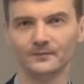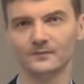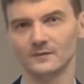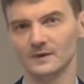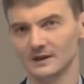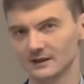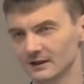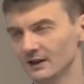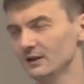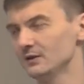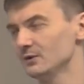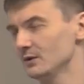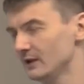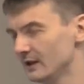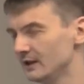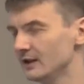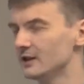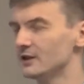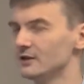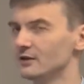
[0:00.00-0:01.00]
Не сразу,
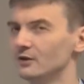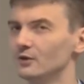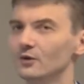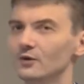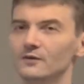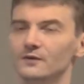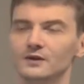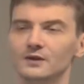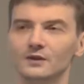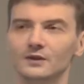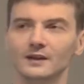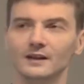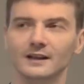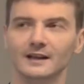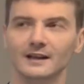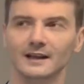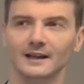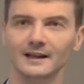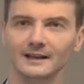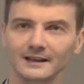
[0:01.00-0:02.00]
конечно, но
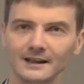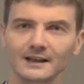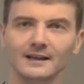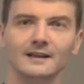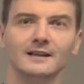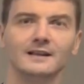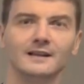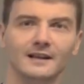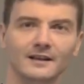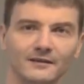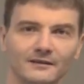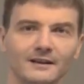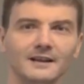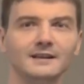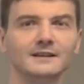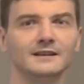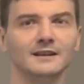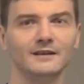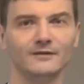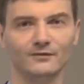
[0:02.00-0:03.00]
все-таки. Это
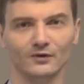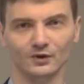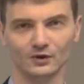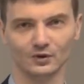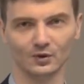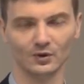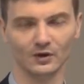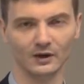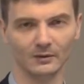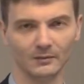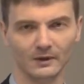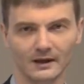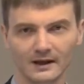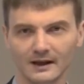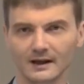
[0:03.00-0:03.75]
конвекция воздухом.